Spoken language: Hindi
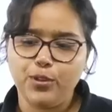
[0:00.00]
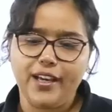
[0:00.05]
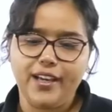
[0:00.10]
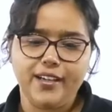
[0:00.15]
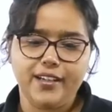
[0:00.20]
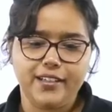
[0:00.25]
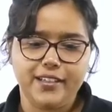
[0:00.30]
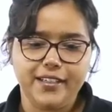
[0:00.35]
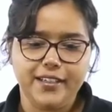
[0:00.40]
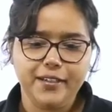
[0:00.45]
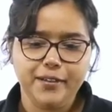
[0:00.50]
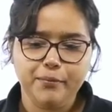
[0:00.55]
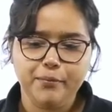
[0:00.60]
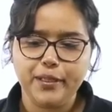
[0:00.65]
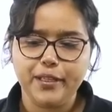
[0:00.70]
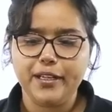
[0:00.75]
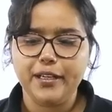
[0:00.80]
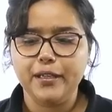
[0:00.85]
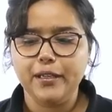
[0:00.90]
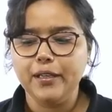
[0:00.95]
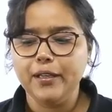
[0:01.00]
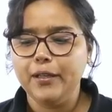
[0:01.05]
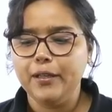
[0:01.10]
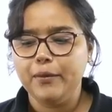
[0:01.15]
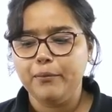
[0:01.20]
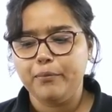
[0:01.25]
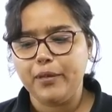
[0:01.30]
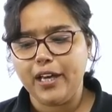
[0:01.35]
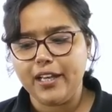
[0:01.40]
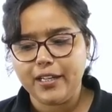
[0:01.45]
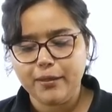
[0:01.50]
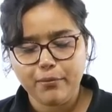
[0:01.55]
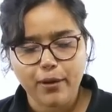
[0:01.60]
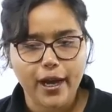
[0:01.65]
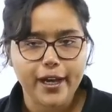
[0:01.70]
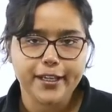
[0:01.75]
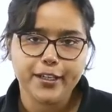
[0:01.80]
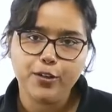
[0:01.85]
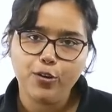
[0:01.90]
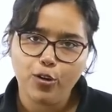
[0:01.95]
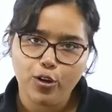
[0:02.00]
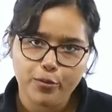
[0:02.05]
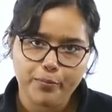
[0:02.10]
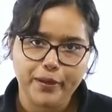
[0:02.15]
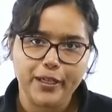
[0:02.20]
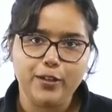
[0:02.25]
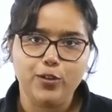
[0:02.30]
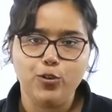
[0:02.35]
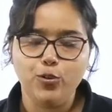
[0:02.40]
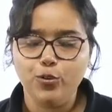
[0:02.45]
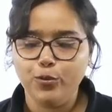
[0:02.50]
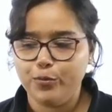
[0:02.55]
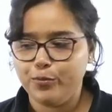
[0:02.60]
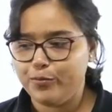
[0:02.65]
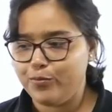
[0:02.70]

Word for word: बुलाया करिए मेरे प्यारे भाइयों और बहनों